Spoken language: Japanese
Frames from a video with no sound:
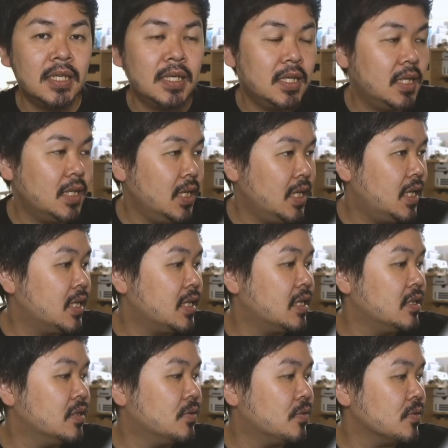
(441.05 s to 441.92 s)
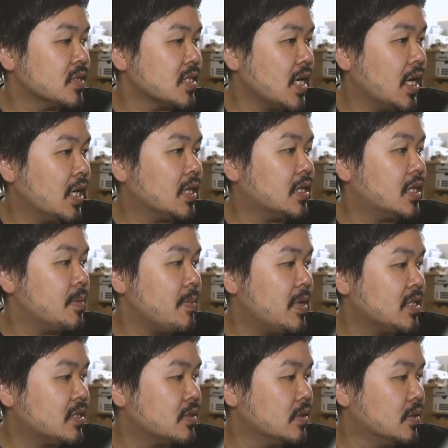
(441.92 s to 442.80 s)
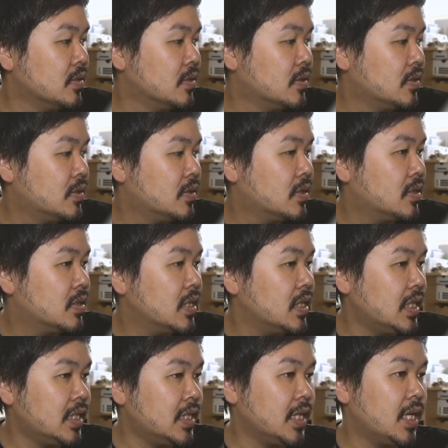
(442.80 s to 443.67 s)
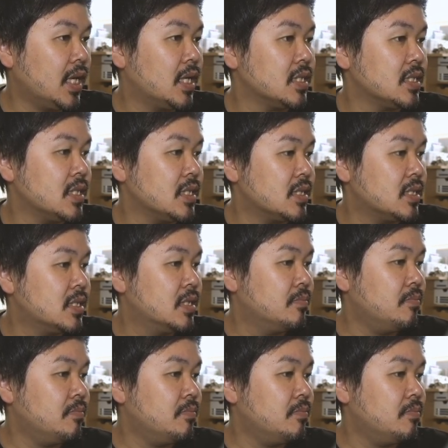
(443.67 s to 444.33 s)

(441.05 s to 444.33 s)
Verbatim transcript: 平均の方下がってますといった感じです。